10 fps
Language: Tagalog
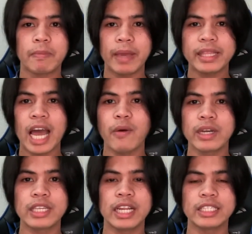May
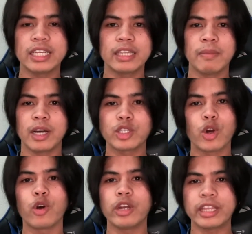tawag sila dyan sa mga
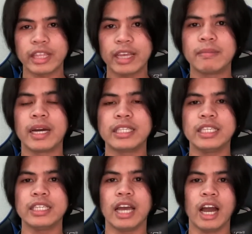chocolate na yan mga
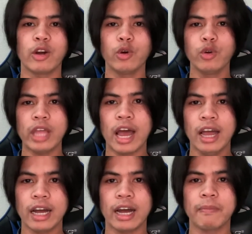chi. Ang
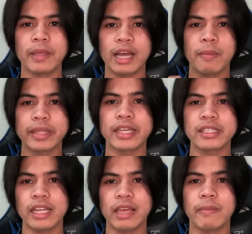una, ang
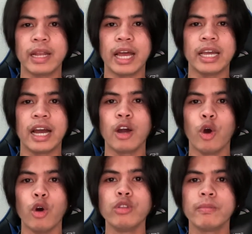pinakamataas na level ay ang
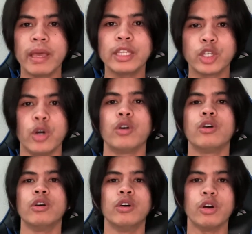homemade
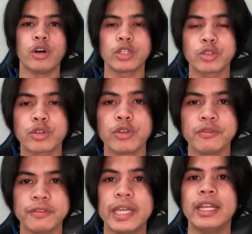choco or true
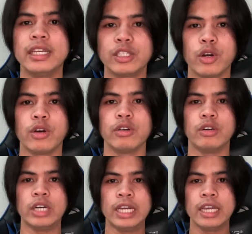feeling choco.